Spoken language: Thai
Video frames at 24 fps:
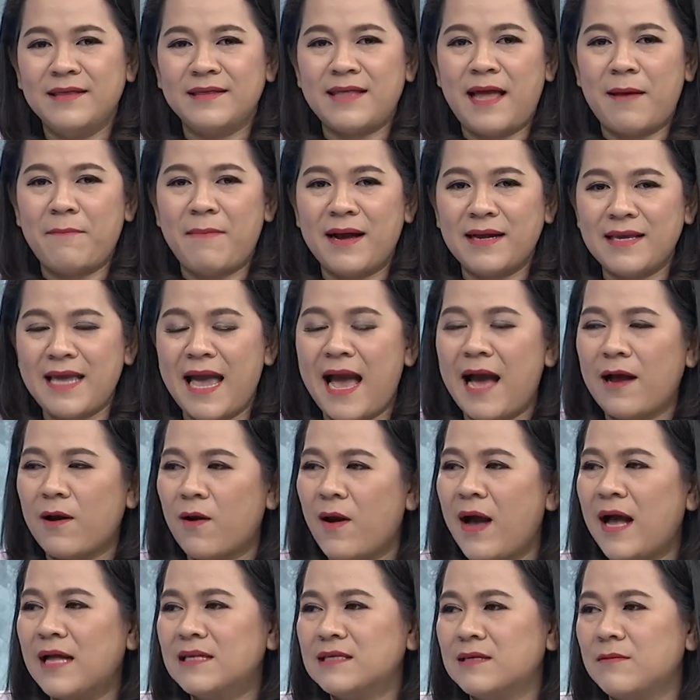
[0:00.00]
แต่บางอย่าง
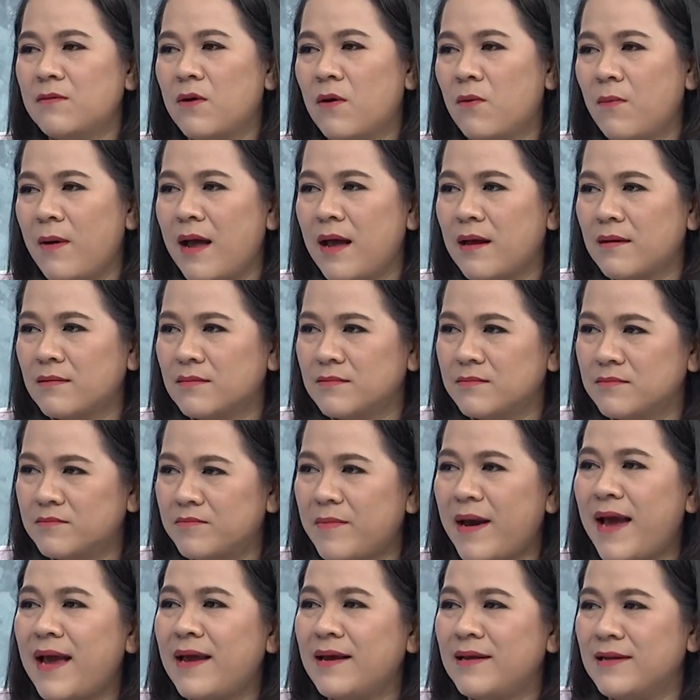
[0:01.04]
ก็อาจจะบอกว่า
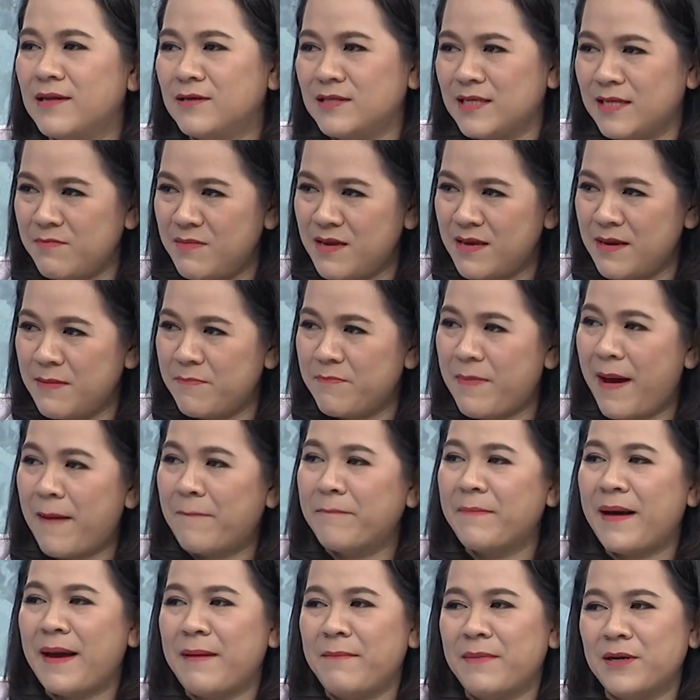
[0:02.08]
ไม่เดี๋ยวฉันมีแบบ
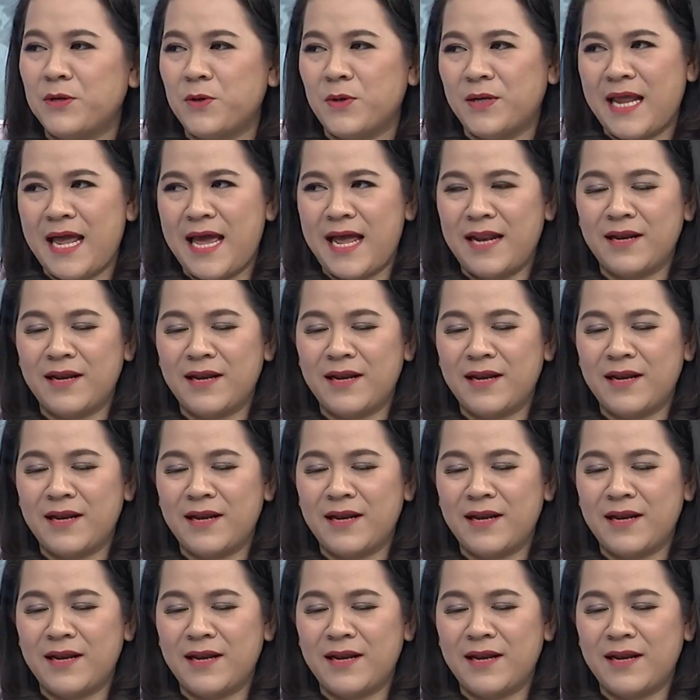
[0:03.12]
ใหม่มาทดแท